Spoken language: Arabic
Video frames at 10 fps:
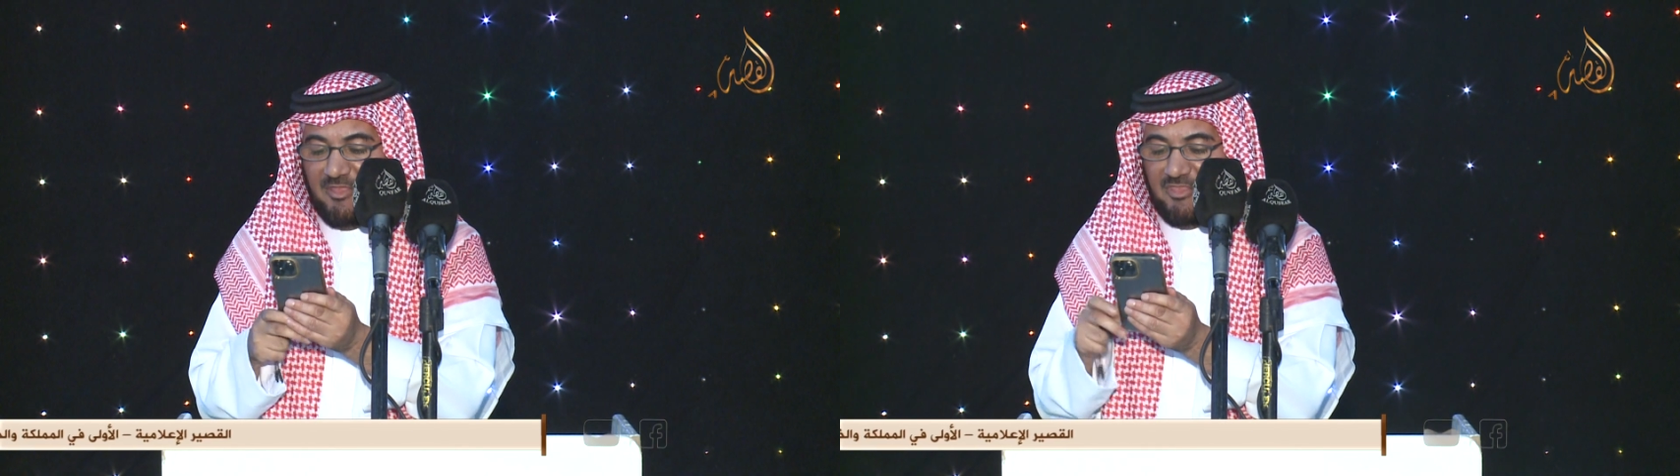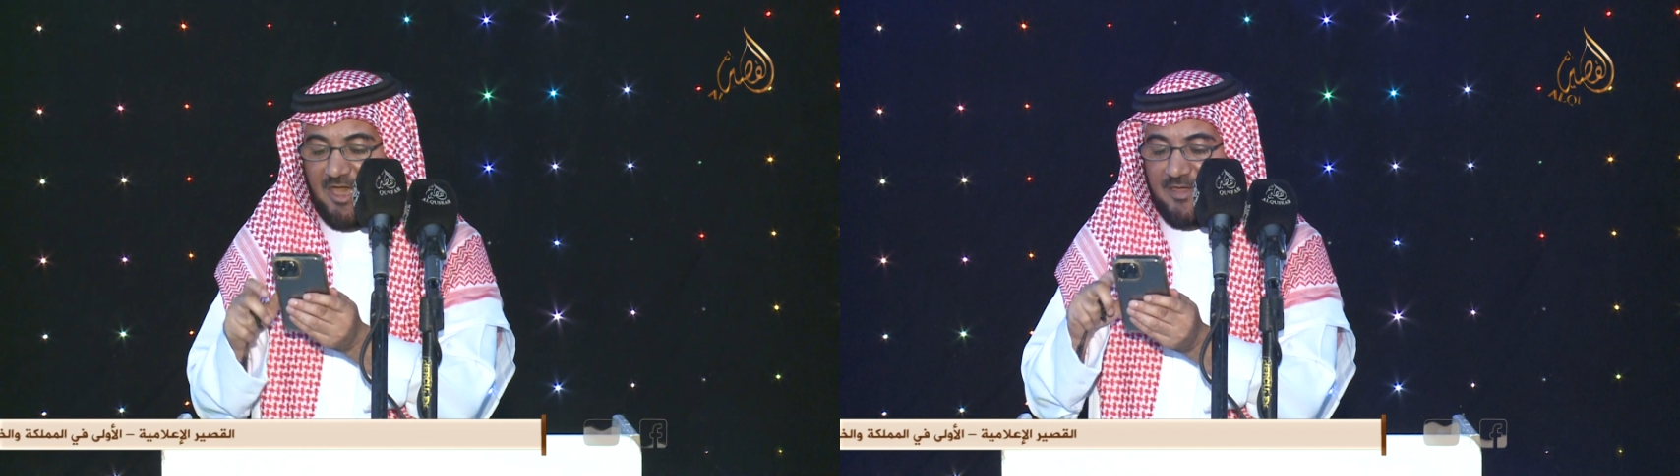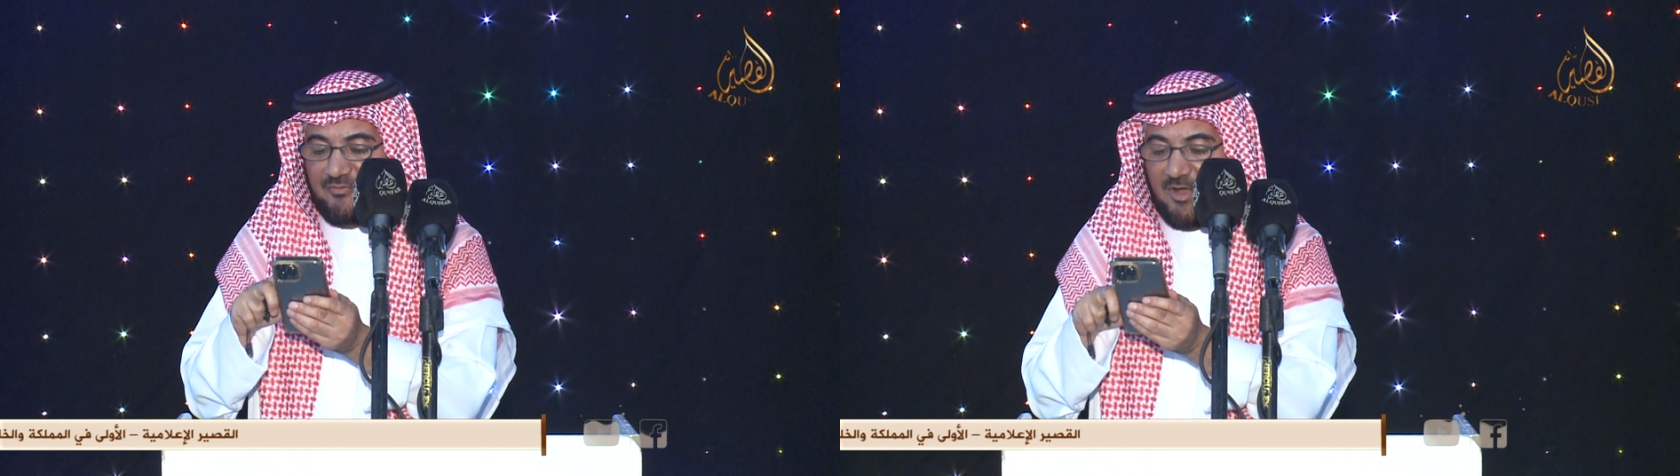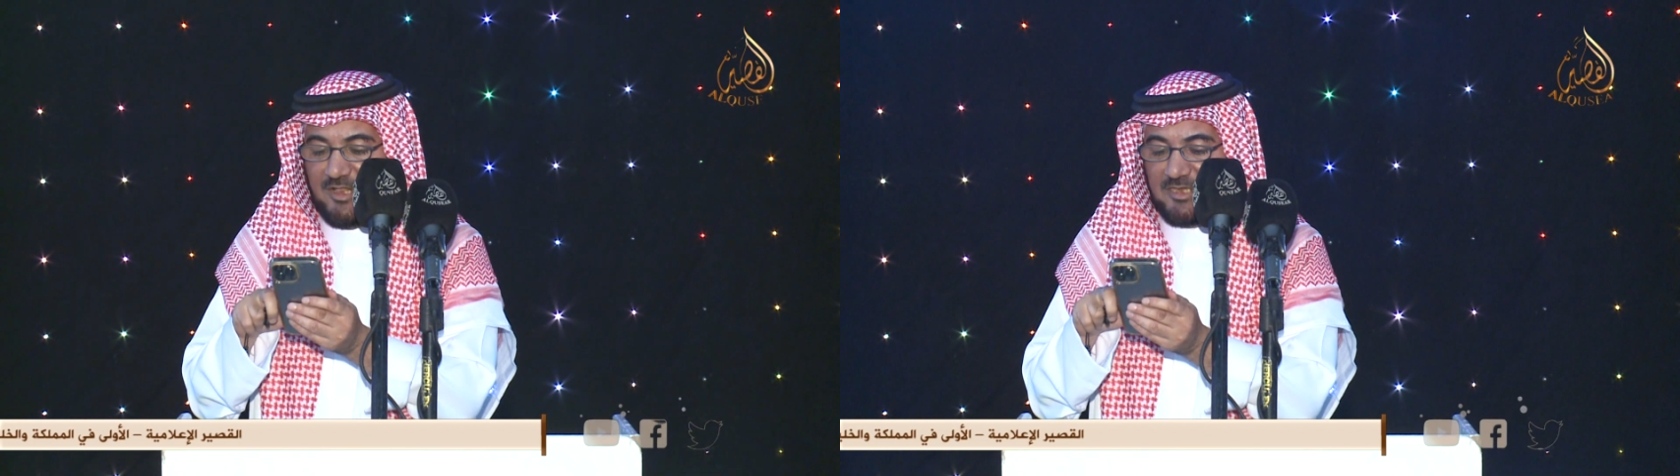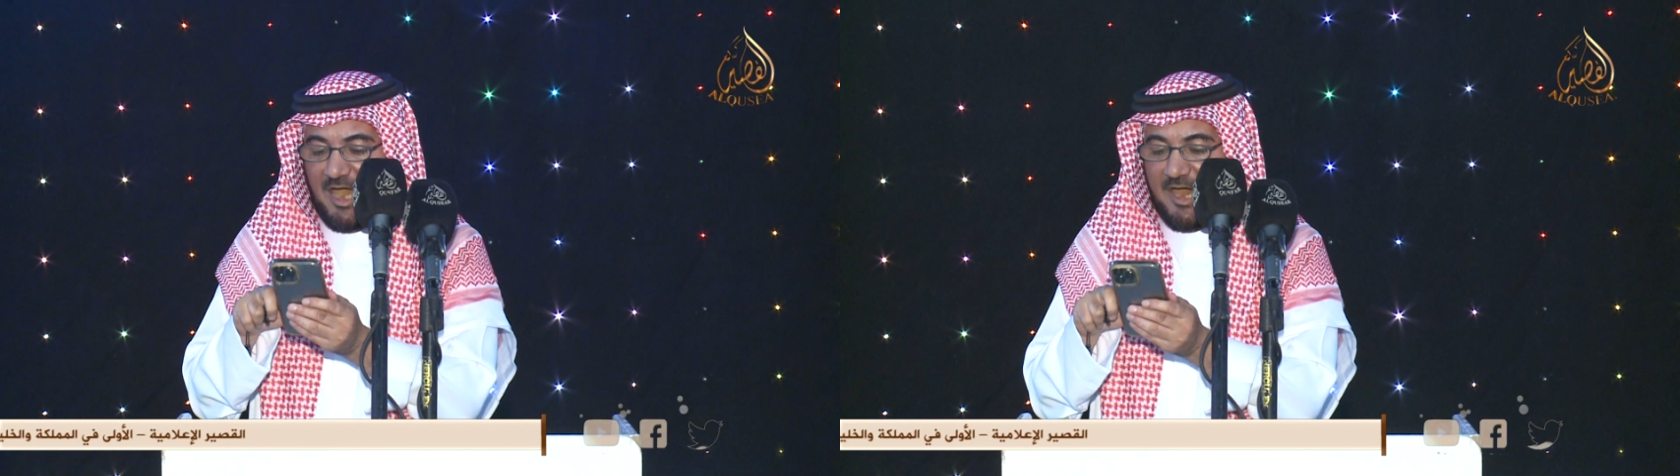الضيف
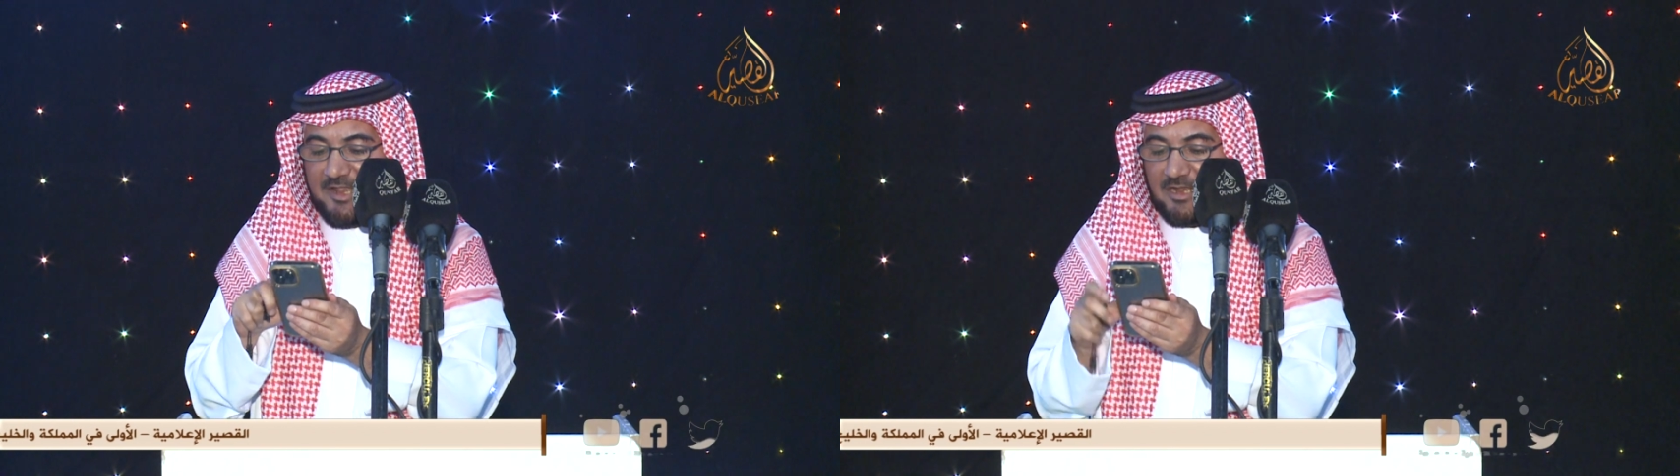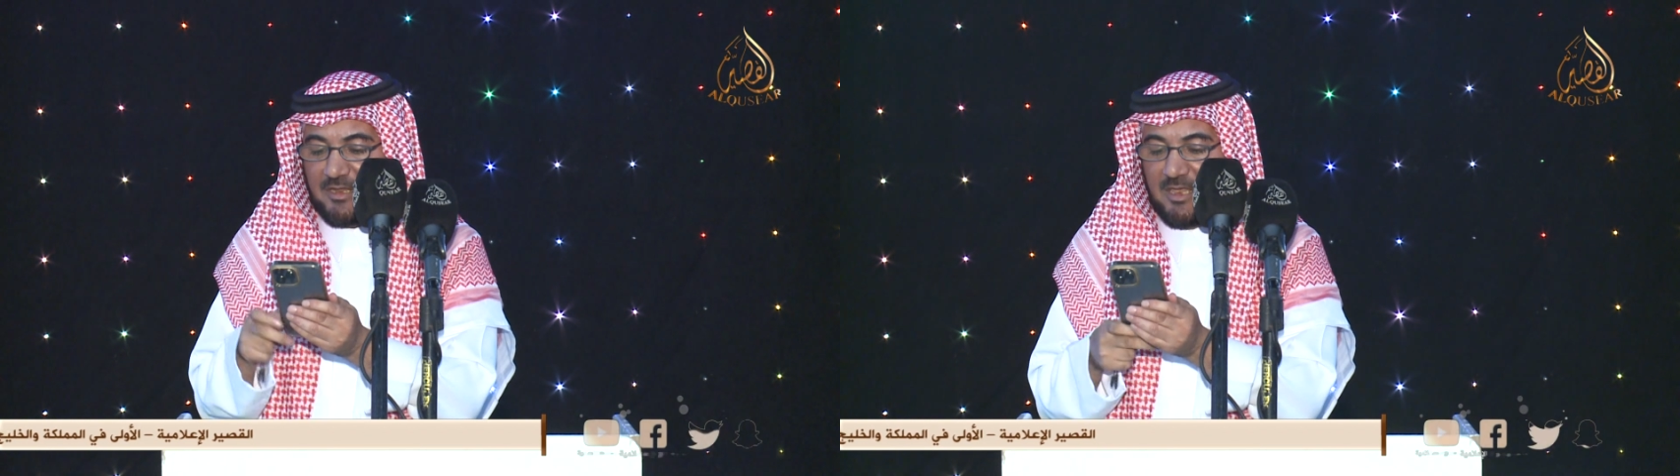والجار